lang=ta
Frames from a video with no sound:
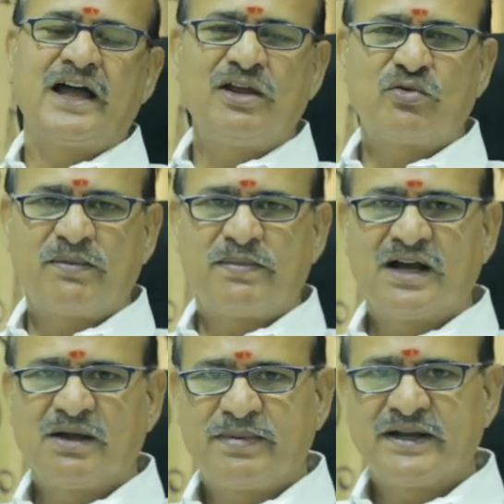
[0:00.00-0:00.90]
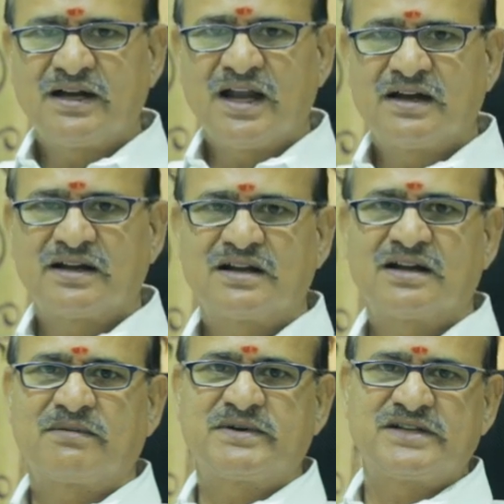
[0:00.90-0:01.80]
அதிலே குறிப்பாக பெண்களாக
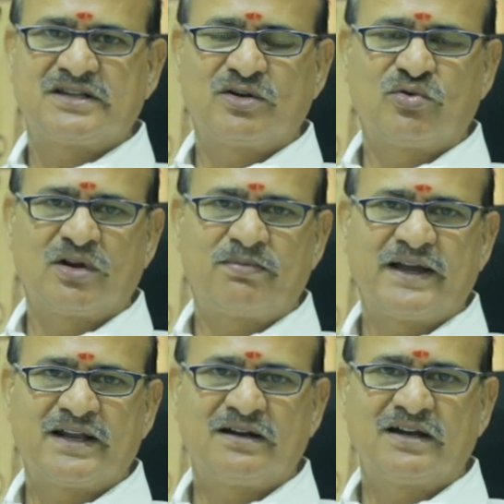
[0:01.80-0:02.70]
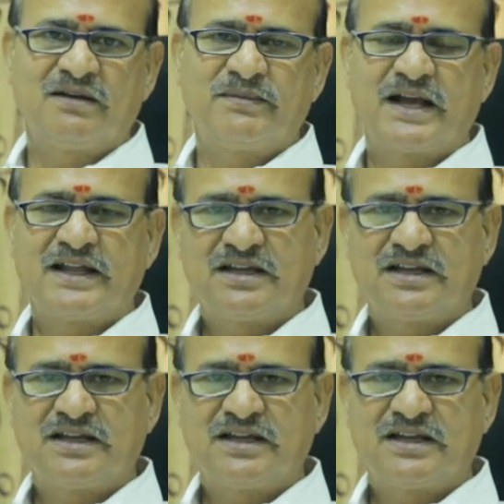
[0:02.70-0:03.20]
இருக்கின்ற பட்சத்தில் உங்கள் பயணங்களில் மிக